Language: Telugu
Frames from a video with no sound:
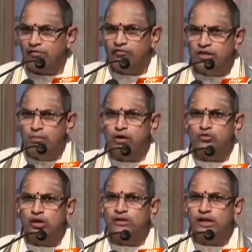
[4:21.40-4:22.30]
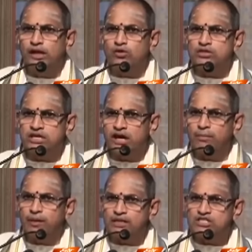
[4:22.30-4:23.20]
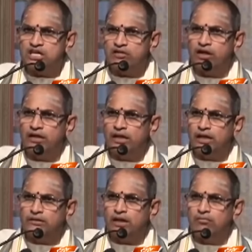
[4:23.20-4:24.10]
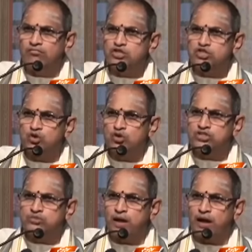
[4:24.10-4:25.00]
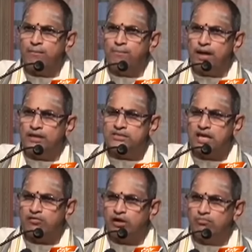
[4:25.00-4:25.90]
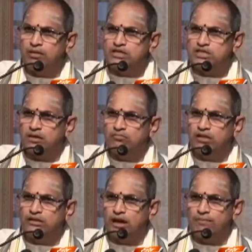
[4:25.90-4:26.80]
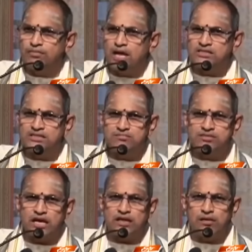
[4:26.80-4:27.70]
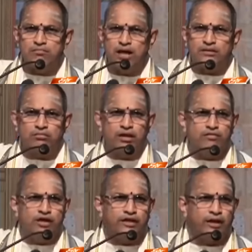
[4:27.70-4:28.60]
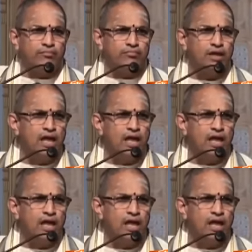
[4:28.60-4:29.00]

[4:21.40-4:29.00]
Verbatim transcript: నవవిధ భక్తుల దగ్గరికి వచ్చేటప్పటికి శ్రవణం కీర్తనం విష్ణోహ స్మరణం పాదసేవనం అర్చనం వందనం దాస్యం సఖ్యం ఆత్మనివేదనం